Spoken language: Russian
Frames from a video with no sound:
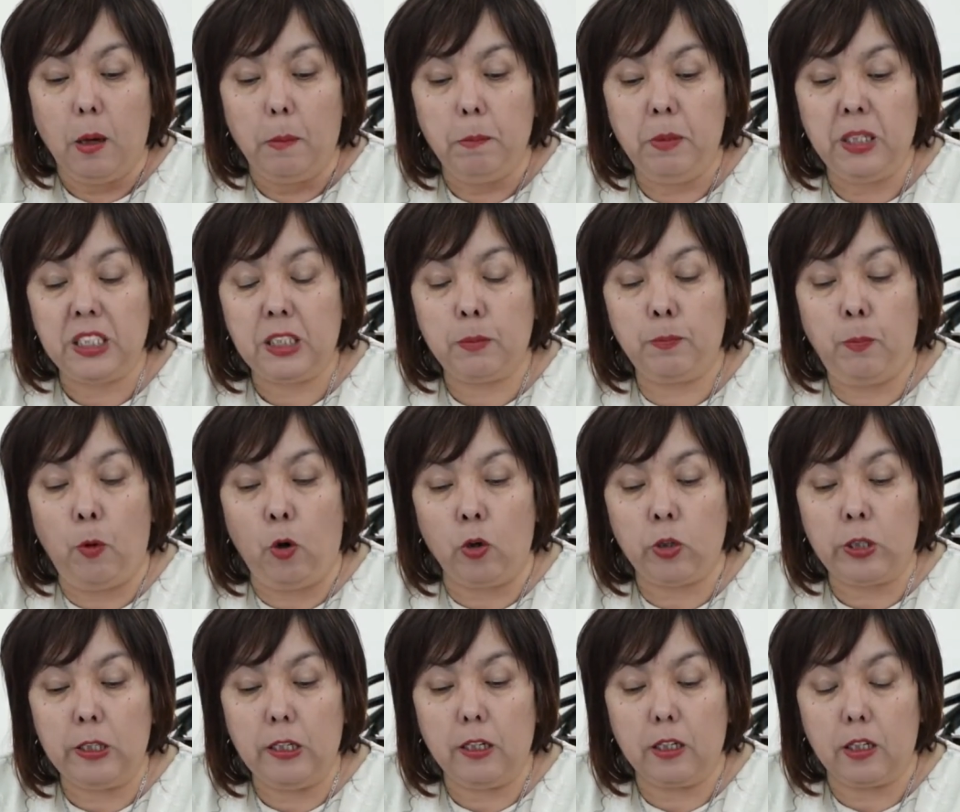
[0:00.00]

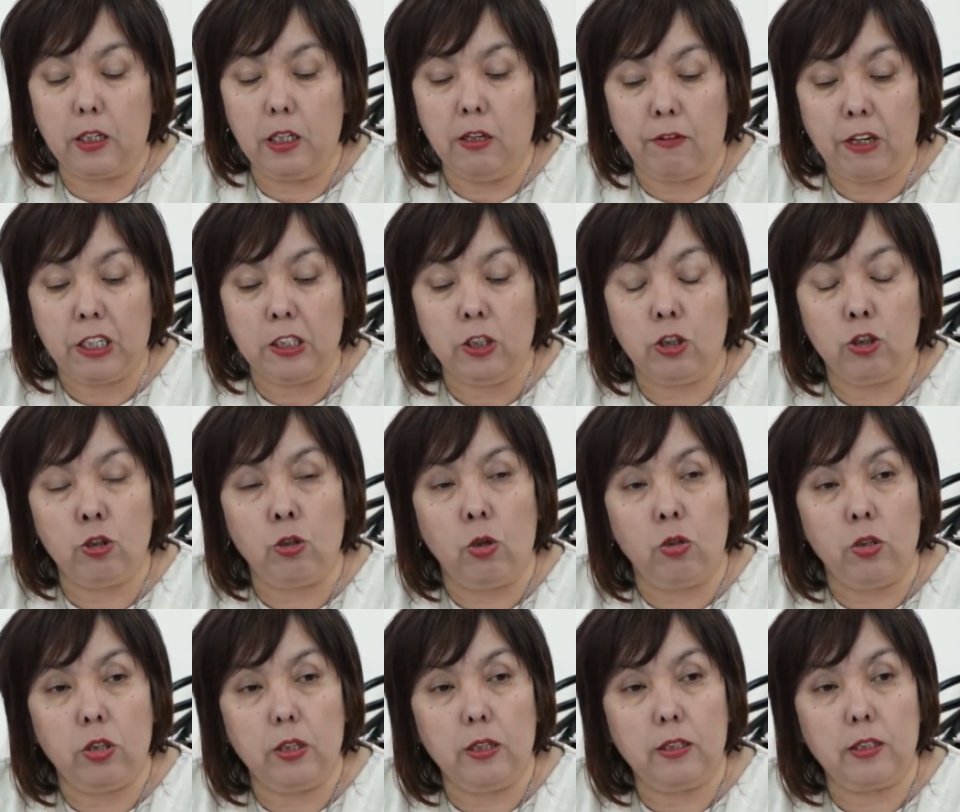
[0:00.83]
бесспорных и в
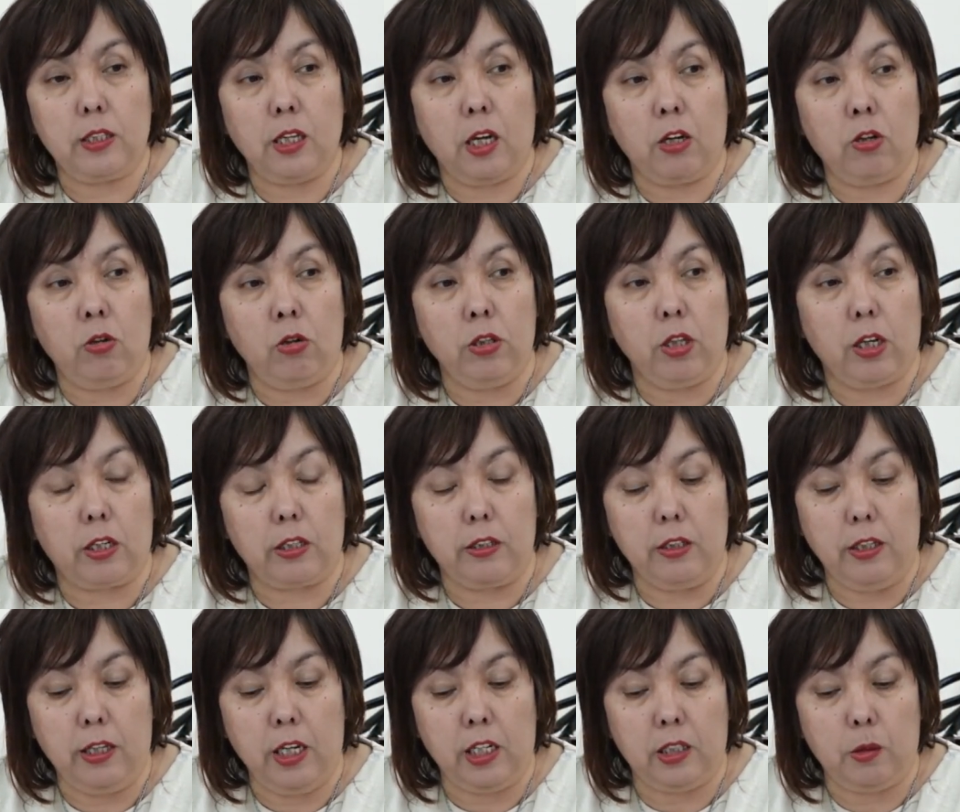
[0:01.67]
конституционных
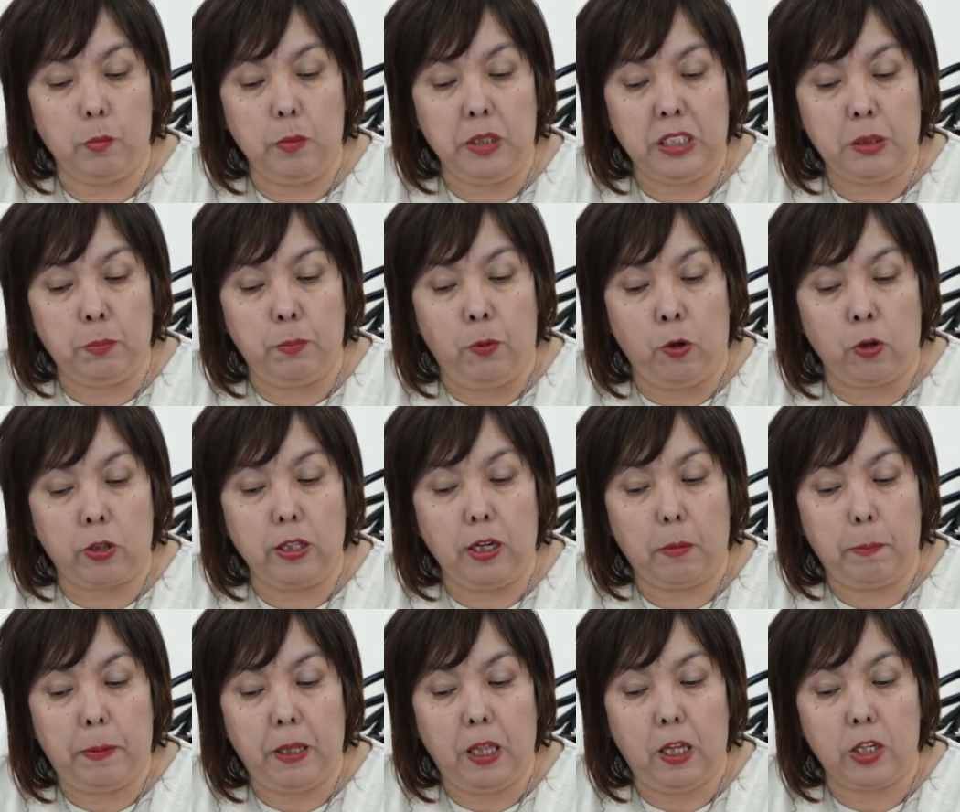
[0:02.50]
законах нет
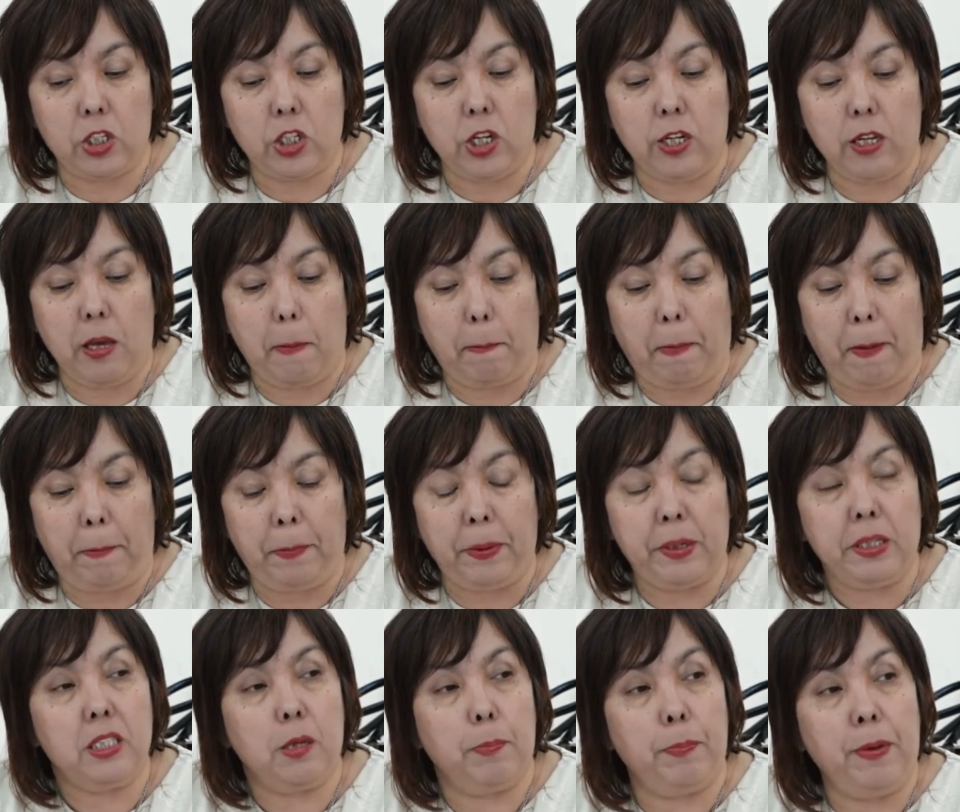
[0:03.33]
бесспорных положений по
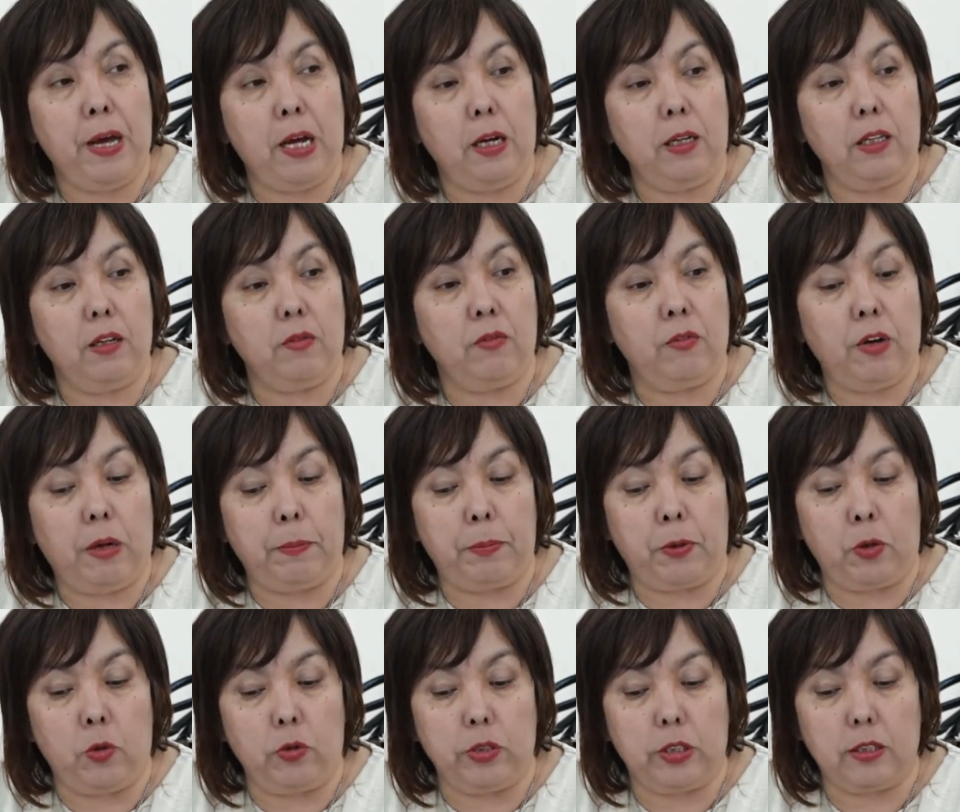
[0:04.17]
принципиальным
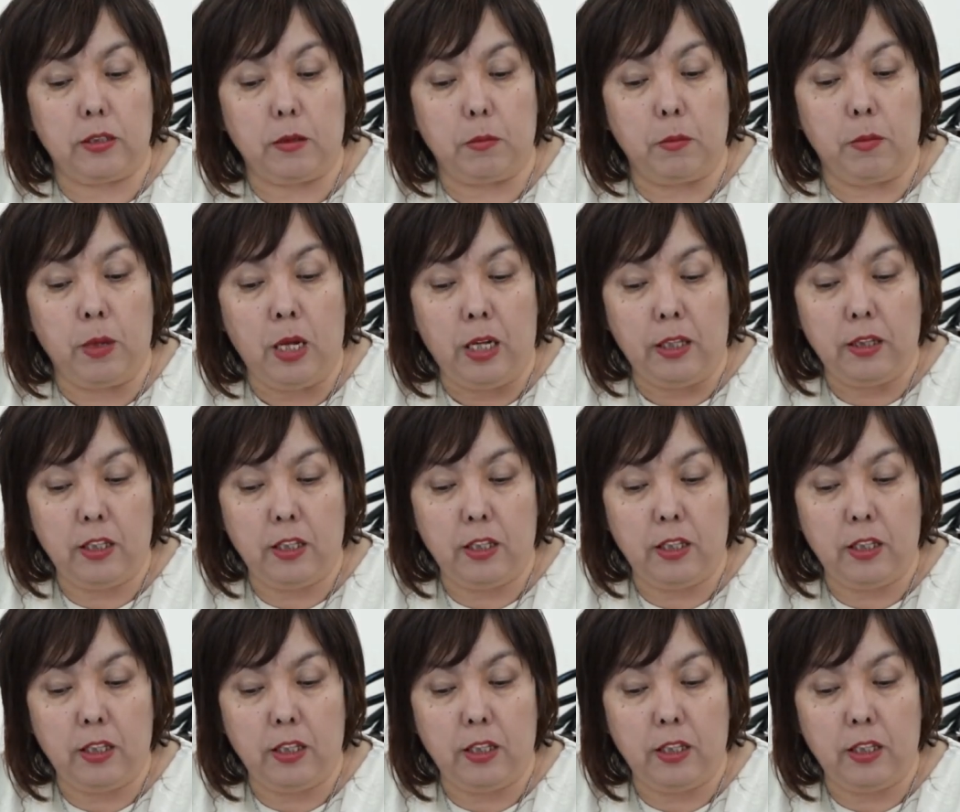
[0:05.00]
вопросам.